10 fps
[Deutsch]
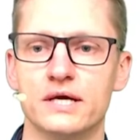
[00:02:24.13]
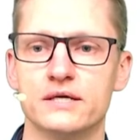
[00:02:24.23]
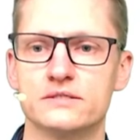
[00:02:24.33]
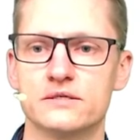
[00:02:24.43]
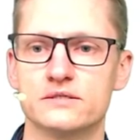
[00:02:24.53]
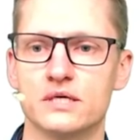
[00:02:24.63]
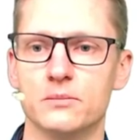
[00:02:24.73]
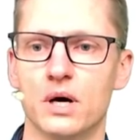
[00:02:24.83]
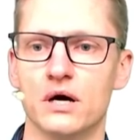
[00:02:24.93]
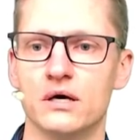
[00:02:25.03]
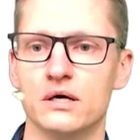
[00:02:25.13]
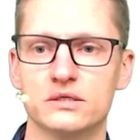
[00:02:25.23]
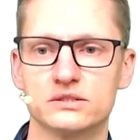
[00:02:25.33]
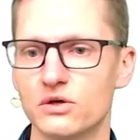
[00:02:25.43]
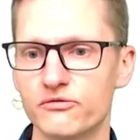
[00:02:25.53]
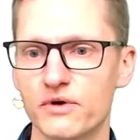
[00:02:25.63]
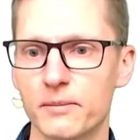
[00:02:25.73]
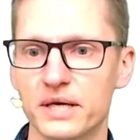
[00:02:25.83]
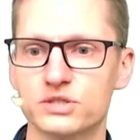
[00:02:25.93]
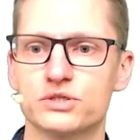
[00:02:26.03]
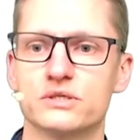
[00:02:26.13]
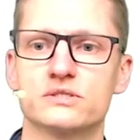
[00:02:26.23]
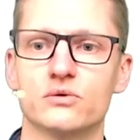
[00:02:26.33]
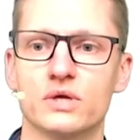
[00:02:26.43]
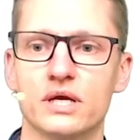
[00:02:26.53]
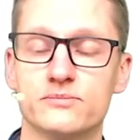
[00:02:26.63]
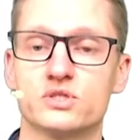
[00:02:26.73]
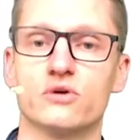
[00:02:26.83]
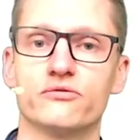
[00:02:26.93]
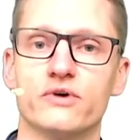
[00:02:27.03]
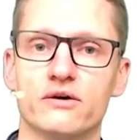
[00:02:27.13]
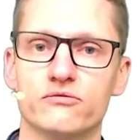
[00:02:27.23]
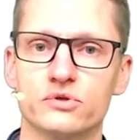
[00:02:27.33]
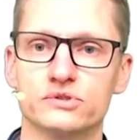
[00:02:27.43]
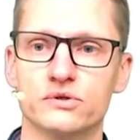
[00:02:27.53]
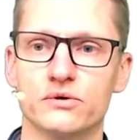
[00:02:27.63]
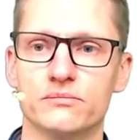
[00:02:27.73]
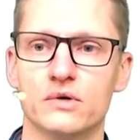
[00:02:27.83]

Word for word: ist das Thema Software-Patches oder eben Software-Evolution.